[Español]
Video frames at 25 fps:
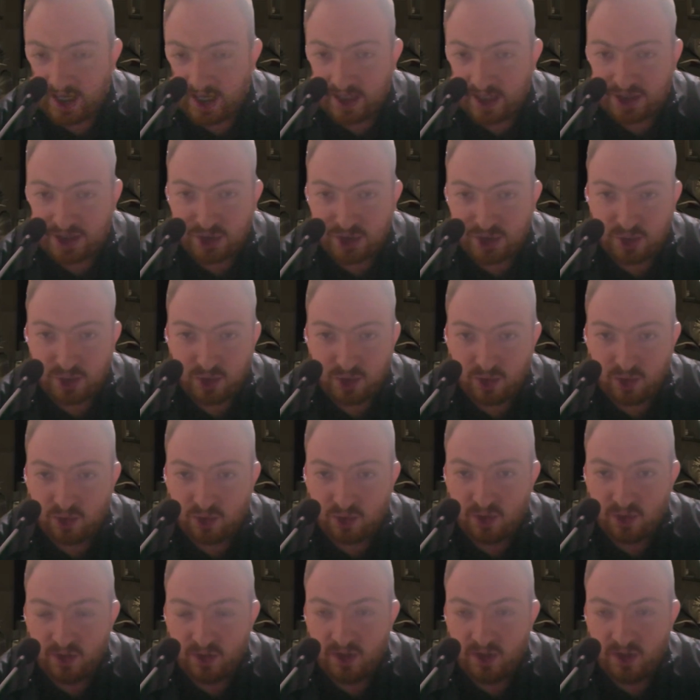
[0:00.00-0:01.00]
a
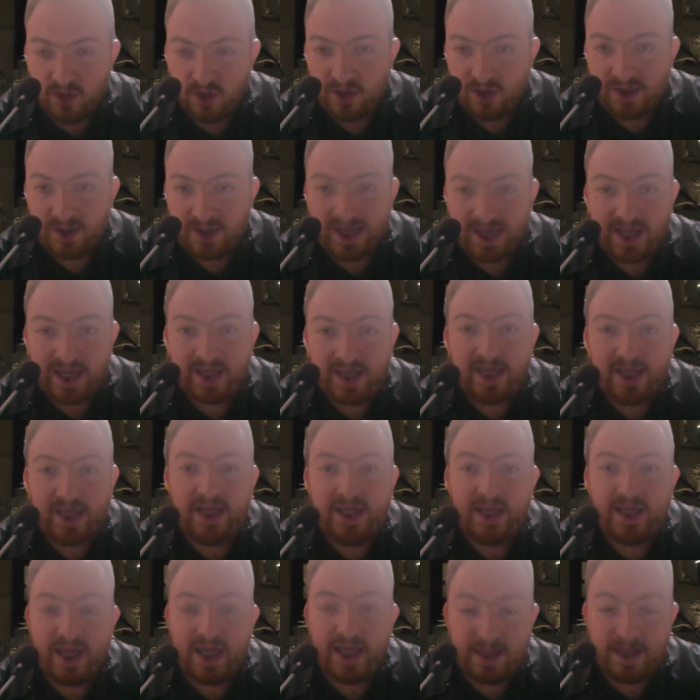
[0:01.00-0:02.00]
su
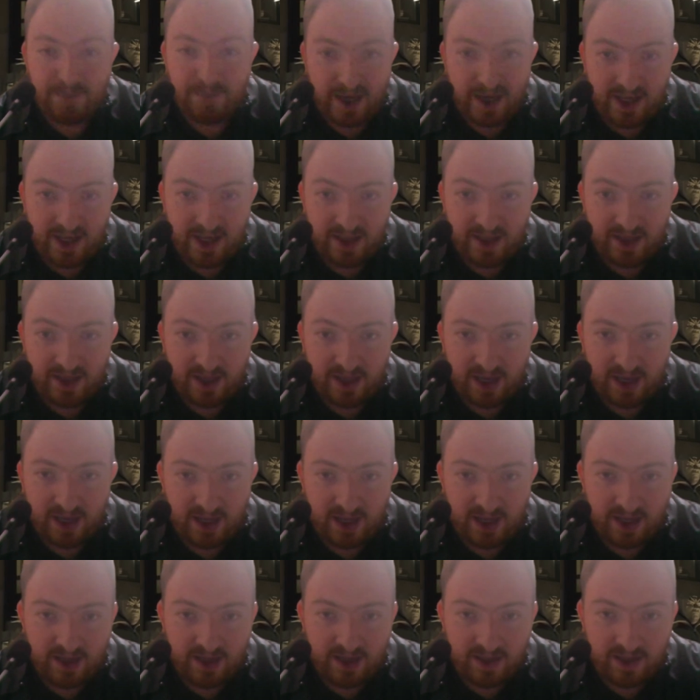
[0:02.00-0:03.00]
tranquilidad aparente
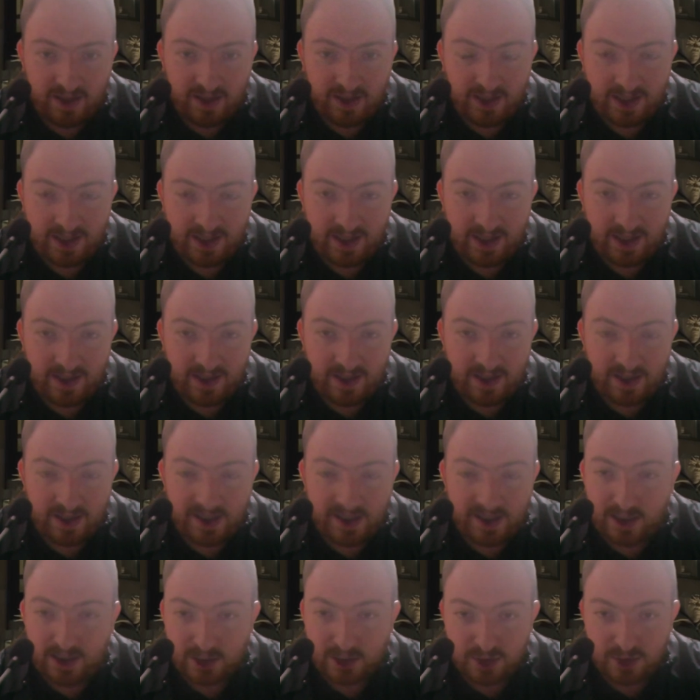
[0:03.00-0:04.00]
en,
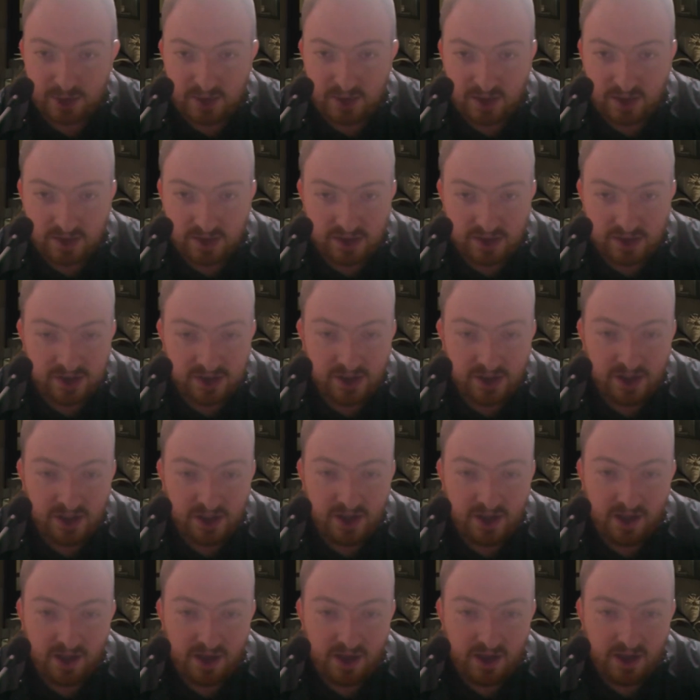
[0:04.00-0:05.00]
Estados Unidos.
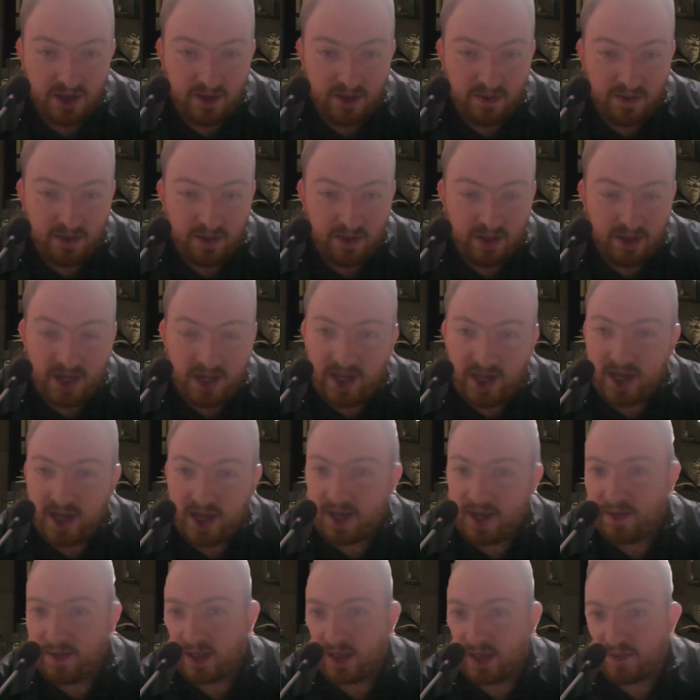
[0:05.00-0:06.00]
Y ahí
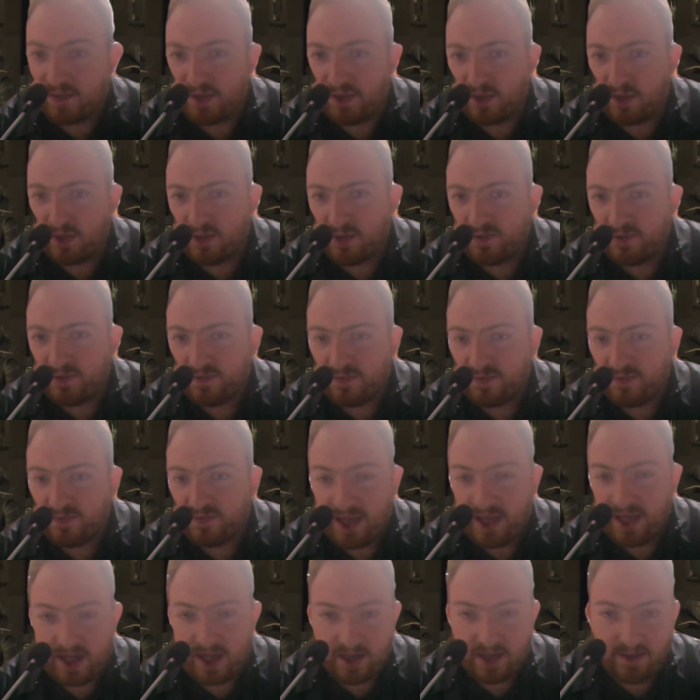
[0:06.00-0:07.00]
acaba el capítulo,
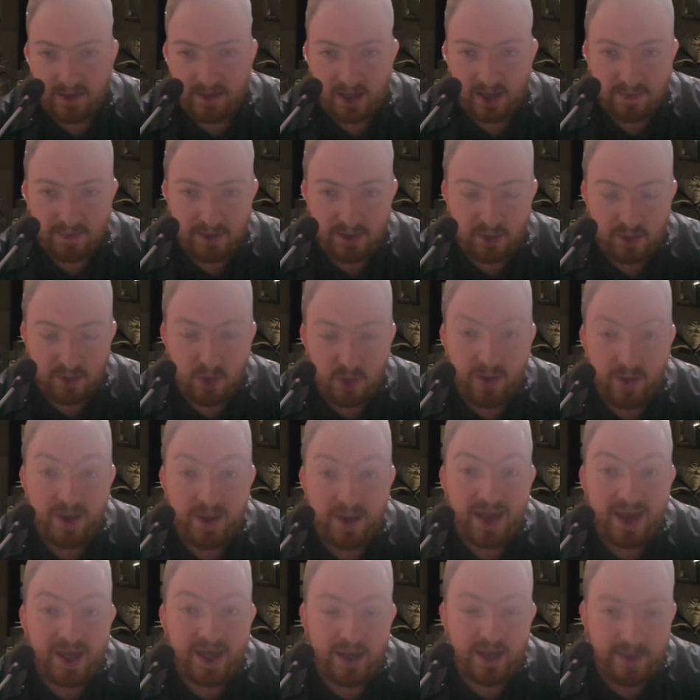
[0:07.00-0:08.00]
ahí acaba el capítulo.
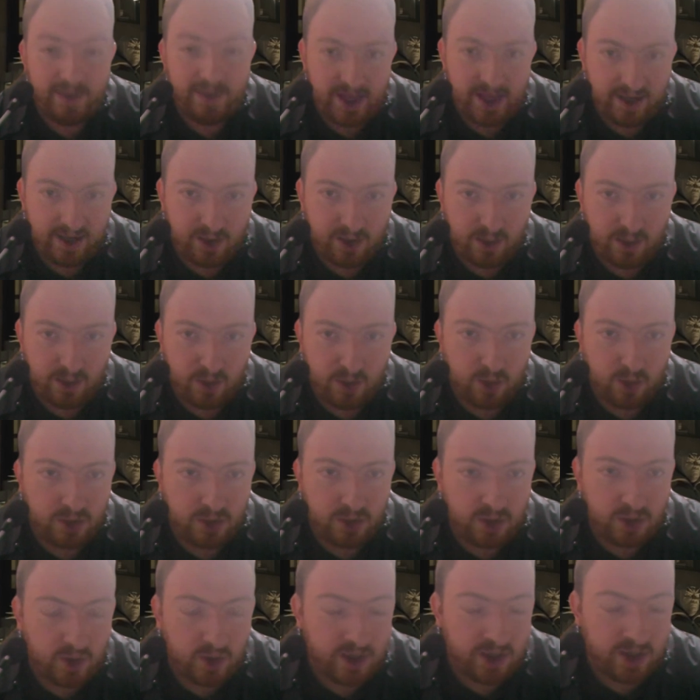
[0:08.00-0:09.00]
Habrá que ver cómo
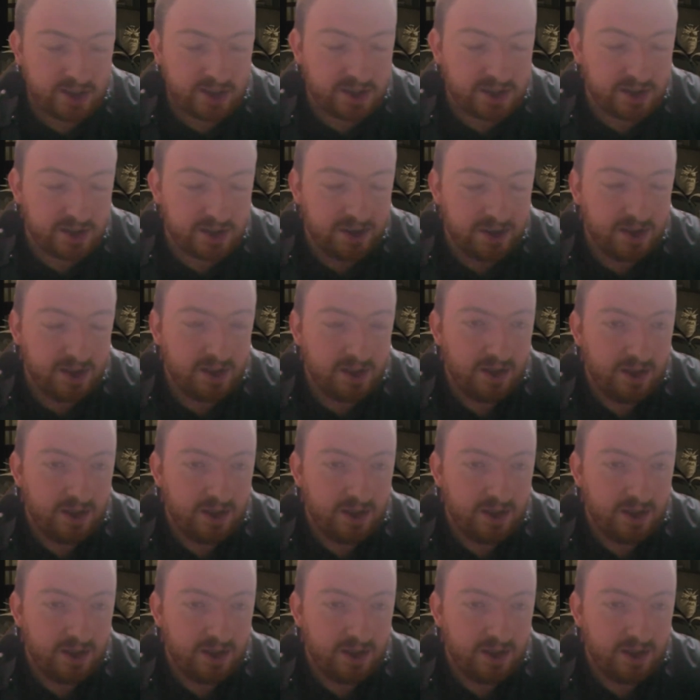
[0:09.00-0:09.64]
continúa esto.